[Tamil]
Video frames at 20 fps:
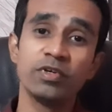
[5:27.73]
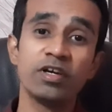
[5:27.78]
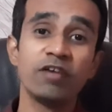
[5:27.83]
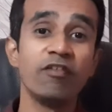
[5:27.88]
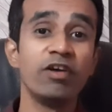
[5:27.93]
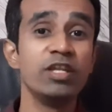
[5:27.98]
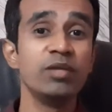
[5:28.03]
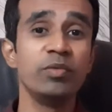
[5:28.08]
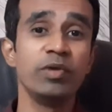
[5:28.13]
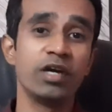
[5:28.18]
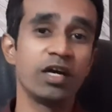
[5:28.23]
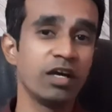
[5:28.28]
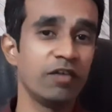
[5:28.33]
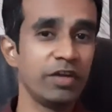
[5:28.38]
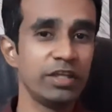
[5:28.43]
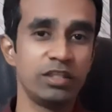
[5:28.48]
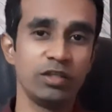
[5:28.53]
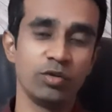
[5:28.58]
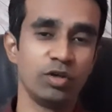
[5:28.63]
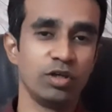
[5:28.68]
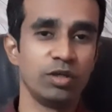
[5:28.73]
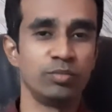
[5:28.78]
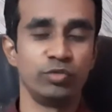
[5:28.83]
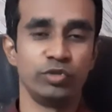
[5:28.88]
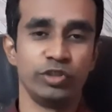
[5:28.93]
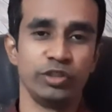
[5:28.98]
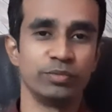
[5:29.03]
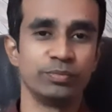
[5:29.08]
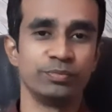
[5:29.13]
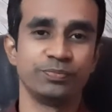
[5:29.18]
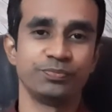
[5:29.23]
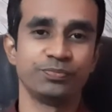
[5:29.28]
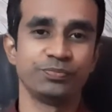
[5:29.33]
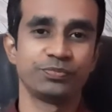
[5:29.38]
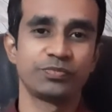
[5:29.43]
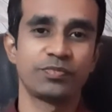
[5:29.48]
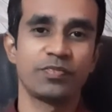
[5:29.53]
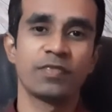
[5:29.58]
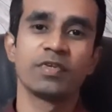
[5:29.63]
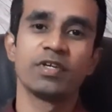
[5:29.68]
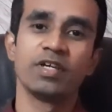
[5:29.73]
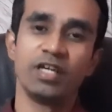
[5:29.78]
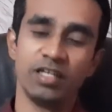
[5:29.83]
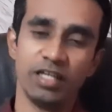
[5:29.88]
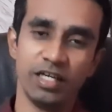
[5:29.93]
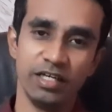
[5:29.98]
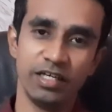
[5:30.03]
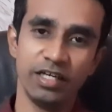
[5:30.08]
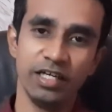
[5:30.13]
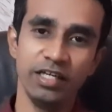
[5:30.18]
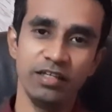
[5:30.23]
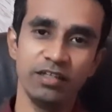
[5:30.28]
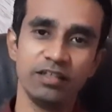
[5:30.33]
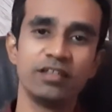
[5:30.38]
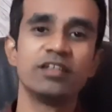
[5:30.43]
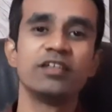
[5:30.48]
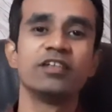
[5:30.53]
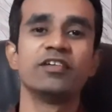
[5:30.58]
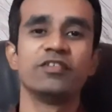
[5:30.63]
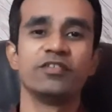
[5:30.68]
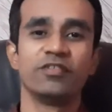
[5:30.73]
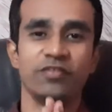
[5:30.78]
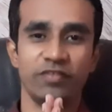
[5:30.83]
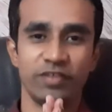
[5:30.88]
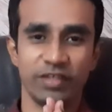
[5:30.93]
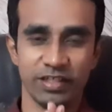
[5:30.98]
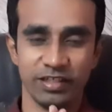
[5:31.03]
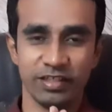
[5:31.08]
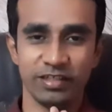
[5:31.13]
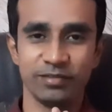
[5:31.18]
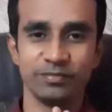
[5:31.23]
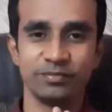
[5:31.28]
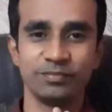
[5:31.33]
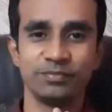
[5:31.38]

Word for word: வலிமையாக வைத்துக்கொள்ள முடியும் நன்றி வணக்கம்